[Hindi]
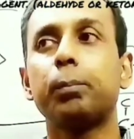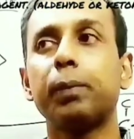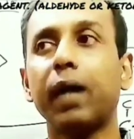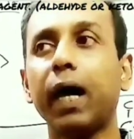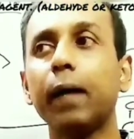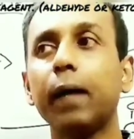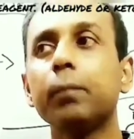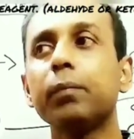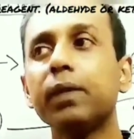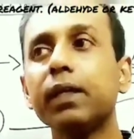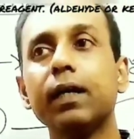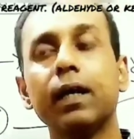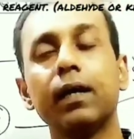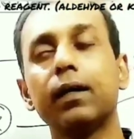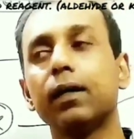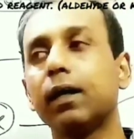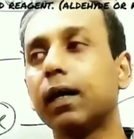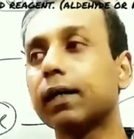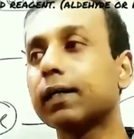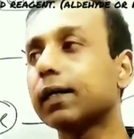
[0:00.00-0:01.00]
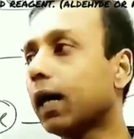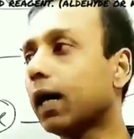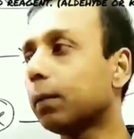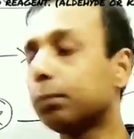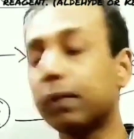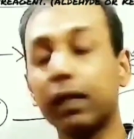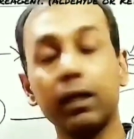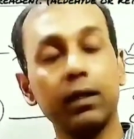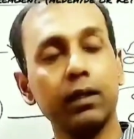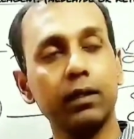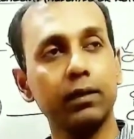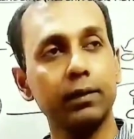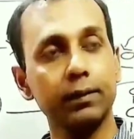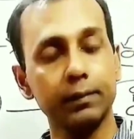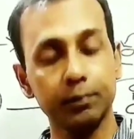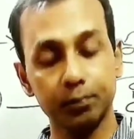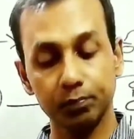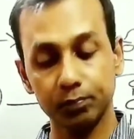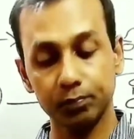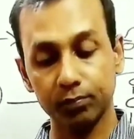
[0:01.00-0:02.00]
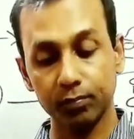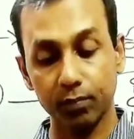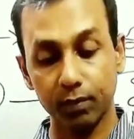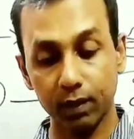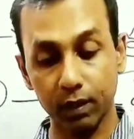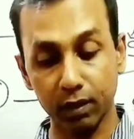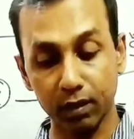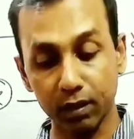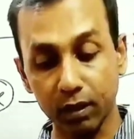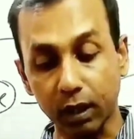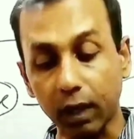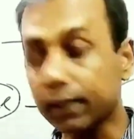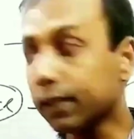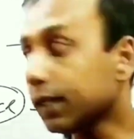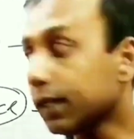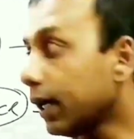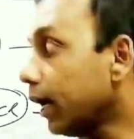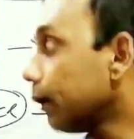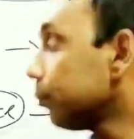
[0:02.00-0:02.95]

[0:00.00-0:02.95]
प्राइमरी अगर आप अगर